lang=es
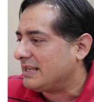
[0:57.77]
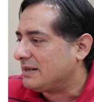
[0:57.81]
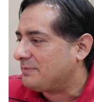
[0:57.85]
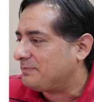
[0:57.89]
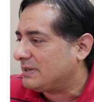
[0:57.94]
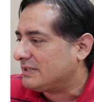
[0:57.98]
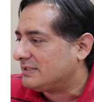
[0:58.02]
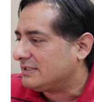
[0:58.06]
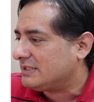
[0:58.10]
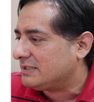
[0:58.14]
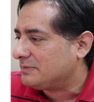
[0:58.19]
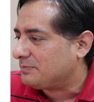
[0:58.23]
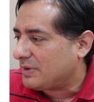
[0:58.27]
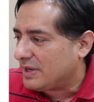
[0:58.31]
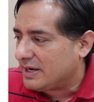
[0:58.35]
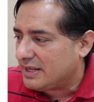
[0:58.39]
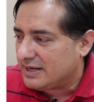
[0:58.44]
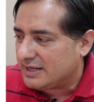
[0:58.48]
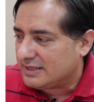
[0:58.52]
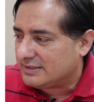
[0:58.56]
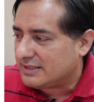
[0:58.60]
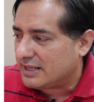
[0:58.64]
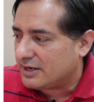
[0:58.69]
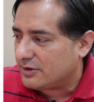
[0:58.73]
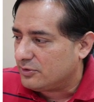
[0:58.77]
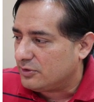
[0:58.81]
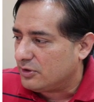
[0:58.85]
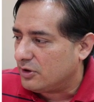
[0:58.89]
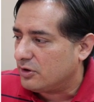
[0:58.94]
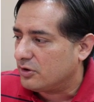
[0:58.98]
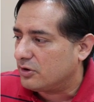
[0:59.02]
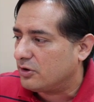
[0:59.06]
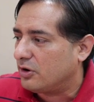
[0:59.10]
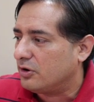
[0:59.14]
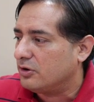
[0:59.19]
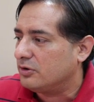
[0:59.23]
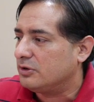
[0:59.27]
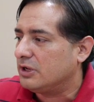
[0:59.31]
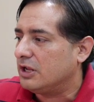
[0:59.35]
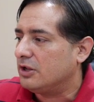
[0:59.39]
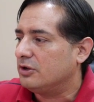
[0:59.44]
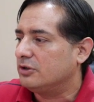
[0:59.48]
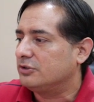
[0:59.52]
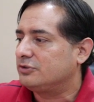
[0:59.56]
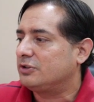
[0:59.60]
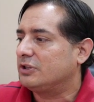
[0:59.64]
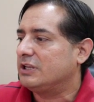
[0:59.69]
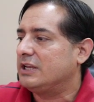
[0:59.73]
Al participar en esta reunión con
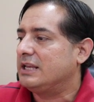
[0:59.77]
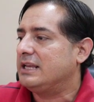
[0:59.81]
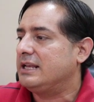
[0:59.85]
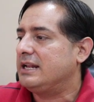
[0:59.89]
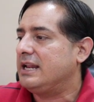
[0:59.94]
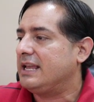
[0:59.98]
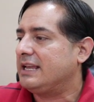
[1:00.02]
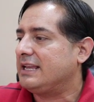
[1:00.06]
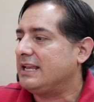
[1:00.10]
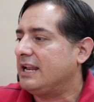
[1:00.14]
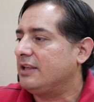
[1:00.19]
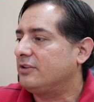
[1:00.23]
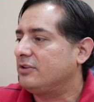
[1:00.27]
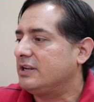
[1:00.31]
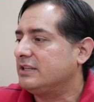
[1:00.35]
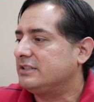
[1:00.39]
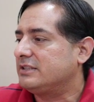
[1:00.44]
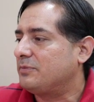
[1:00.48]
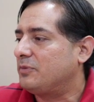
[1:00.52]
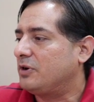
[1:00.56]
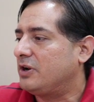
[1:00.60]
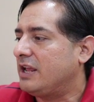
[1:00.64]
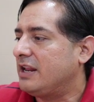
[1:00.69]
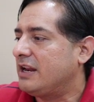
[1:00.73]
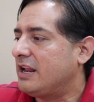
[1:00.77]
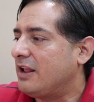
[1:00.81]
los eh, legisladores de Morena, el